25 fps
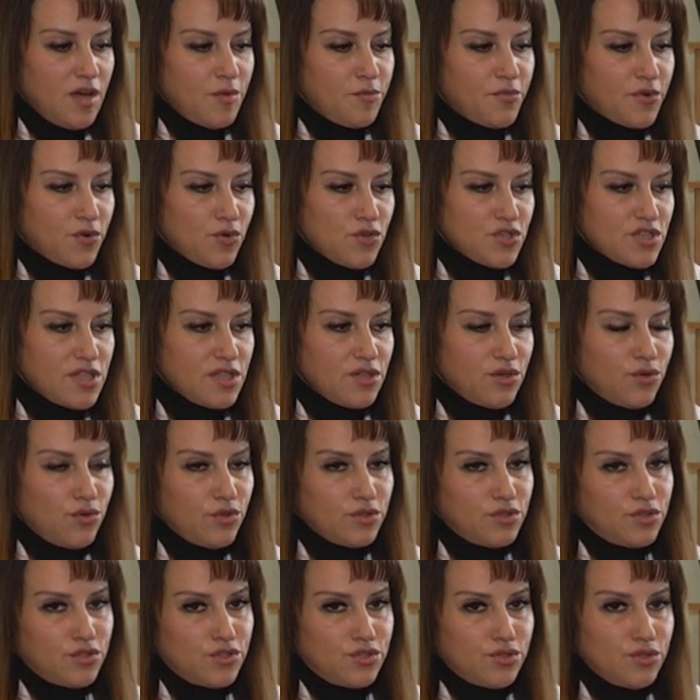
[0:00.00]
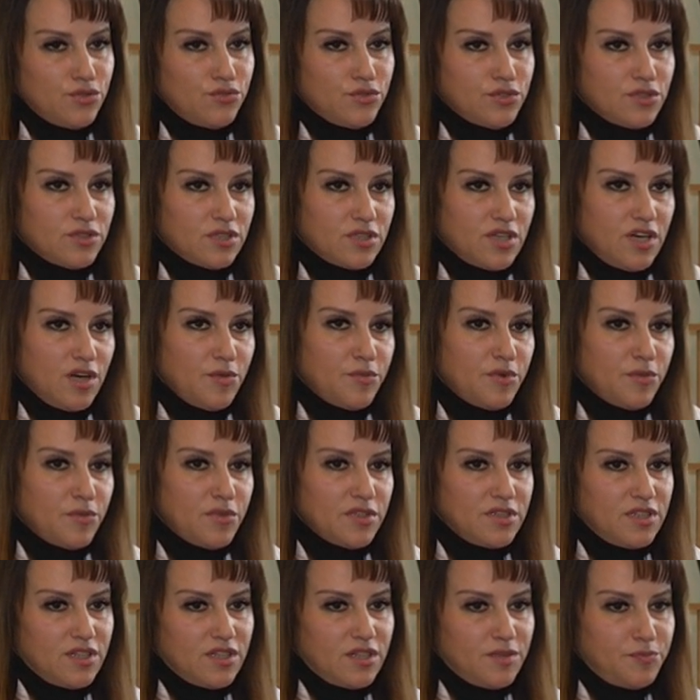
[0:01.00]
Прошлый год еще вот как бы
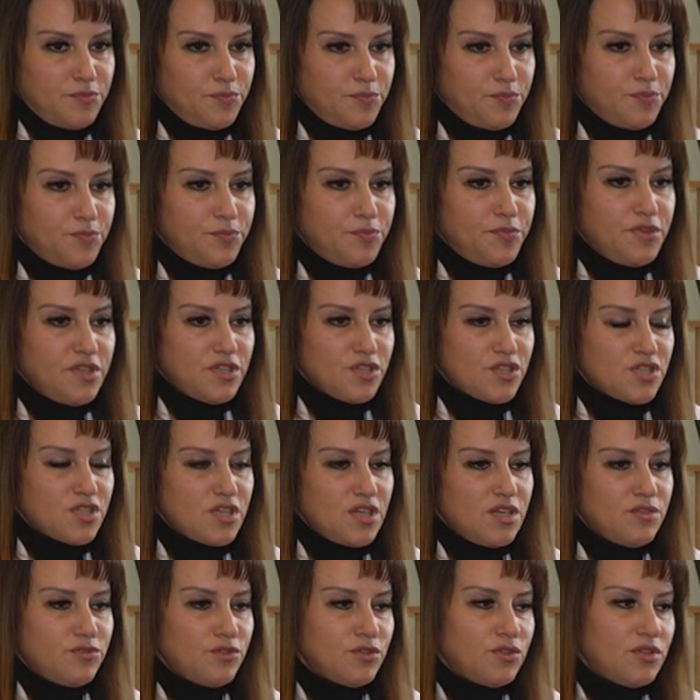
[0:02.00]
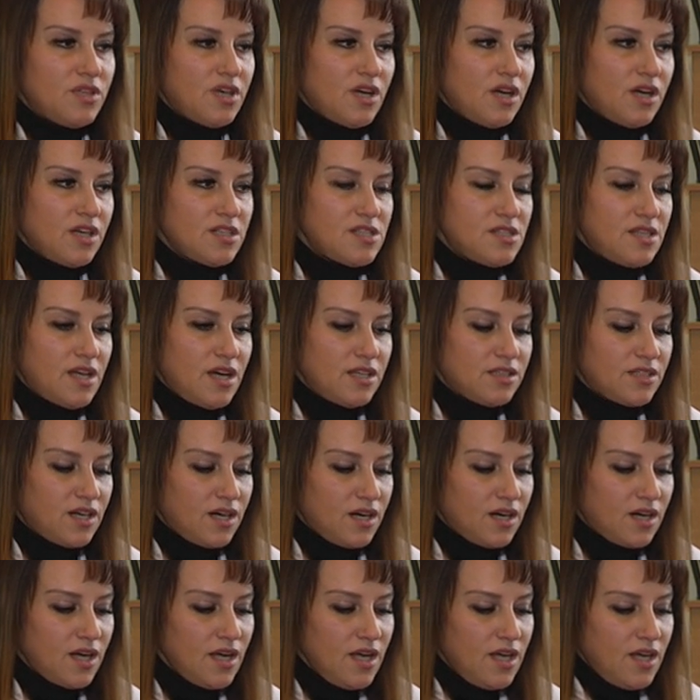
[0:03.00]
мы так пережили вот на
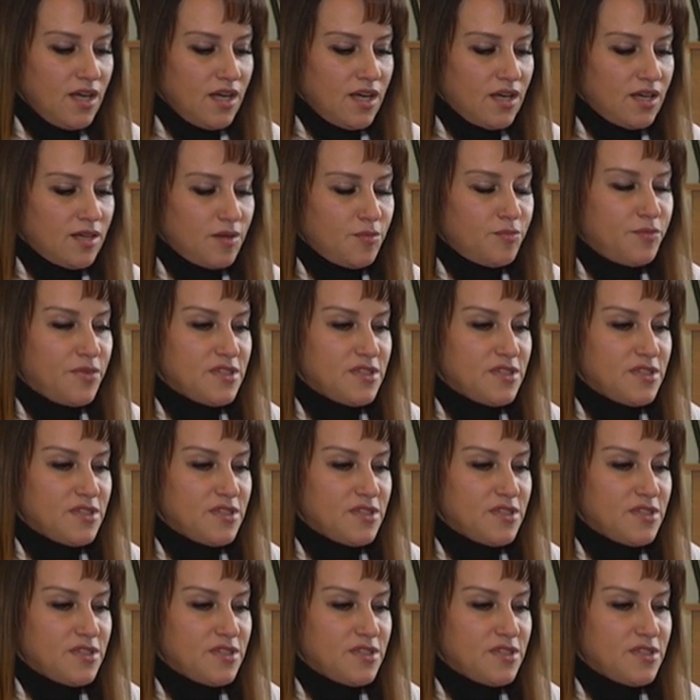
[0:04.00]
остатках э,